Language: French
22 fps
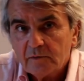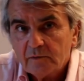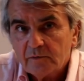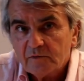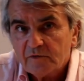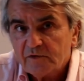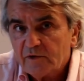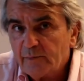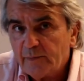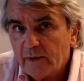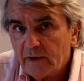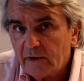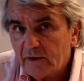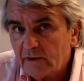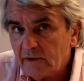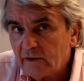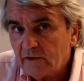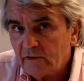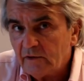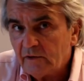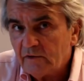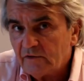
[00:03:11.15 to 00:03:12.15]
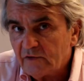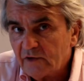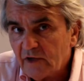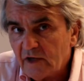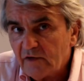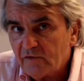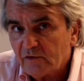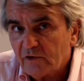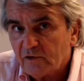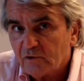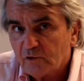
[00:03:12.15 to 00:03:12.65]
Ce n'est pas les
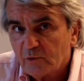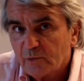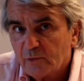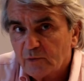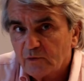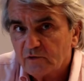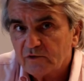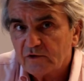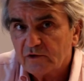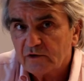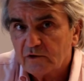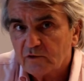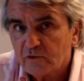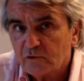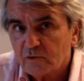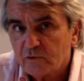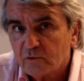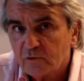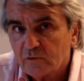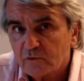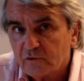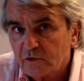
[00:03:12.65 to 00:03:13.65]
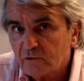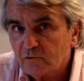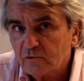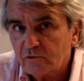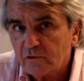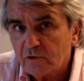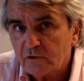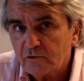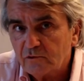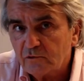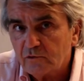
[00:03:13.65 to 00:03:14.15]
élèves qui se posent des questions, c'est tout
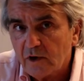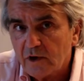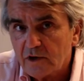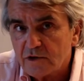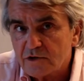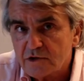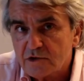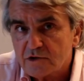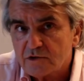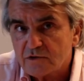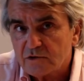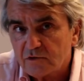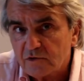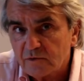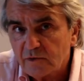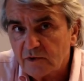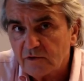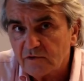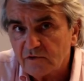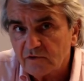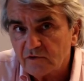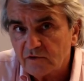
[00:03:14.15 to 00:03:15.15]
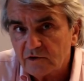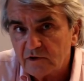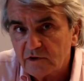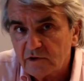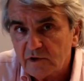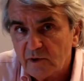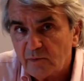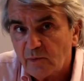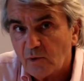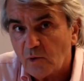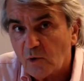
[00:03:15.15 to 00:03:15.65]
l'entourage qui se demande
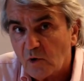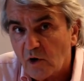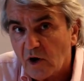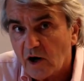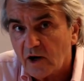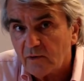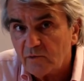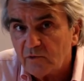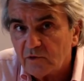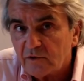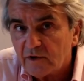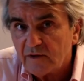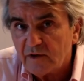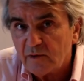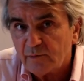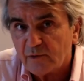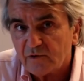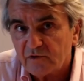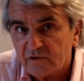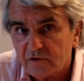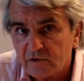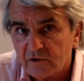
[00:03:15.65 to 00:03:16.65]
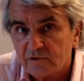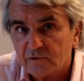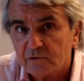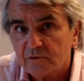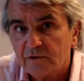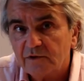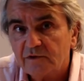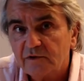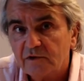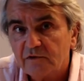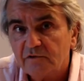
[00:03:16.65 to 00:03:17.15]
si les programmes de l'année précédente
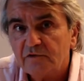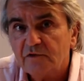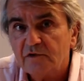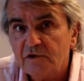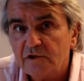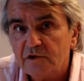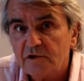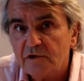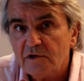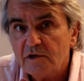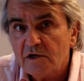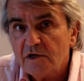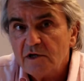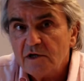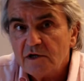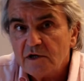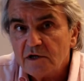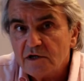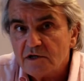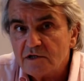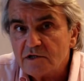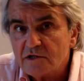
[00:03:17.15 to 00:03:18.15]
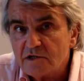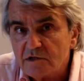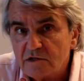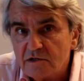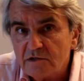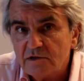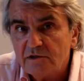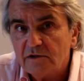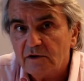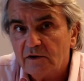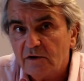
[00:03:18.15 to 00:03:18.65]
ont été finis et
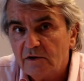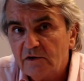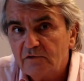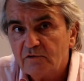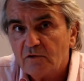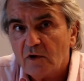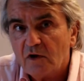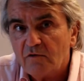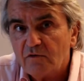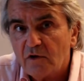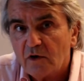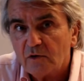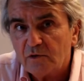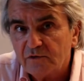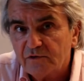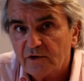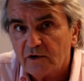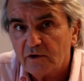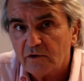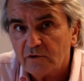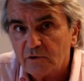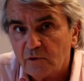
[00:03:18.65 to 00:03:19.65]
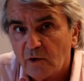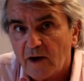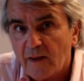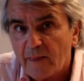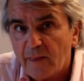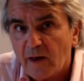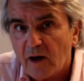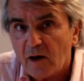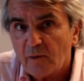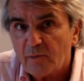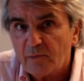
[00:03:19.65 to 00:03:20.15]
si euh, ils vont avoir le temps de
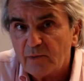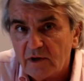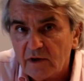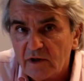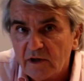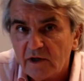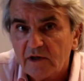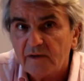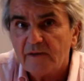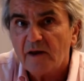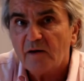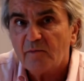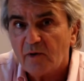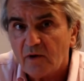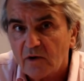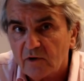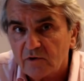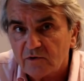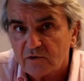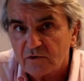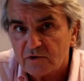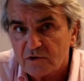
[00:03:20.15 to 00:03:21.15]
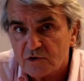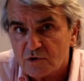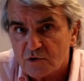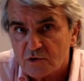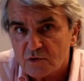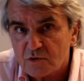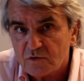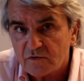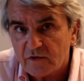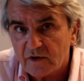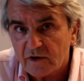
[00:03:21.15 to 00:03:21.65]
rattraper et d'apprendre des
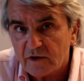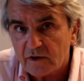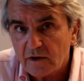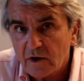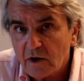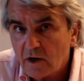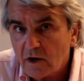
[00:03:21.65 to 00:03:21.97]
choses nouvelles.